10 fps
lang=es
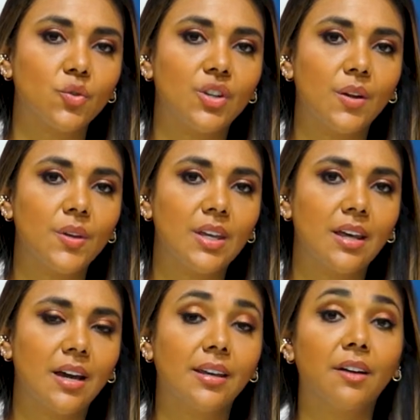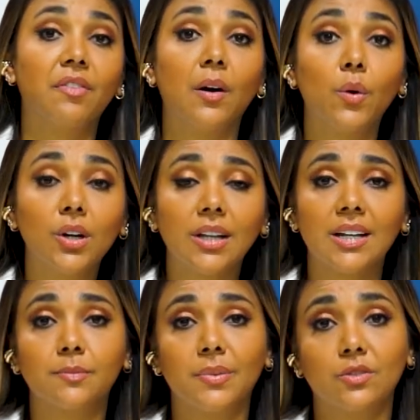coach de vida y a favor de
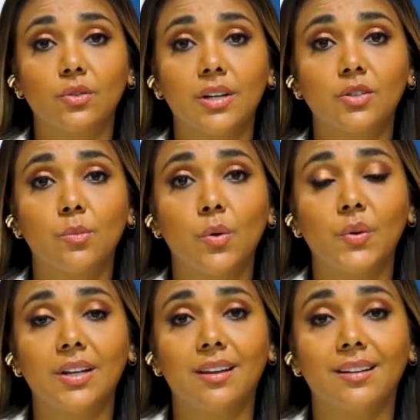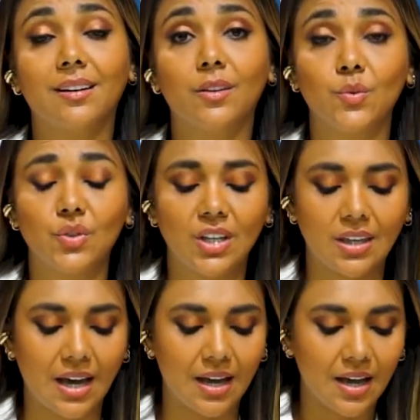las personas con movilidad
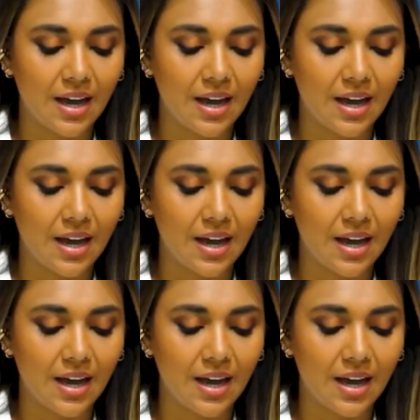reducida.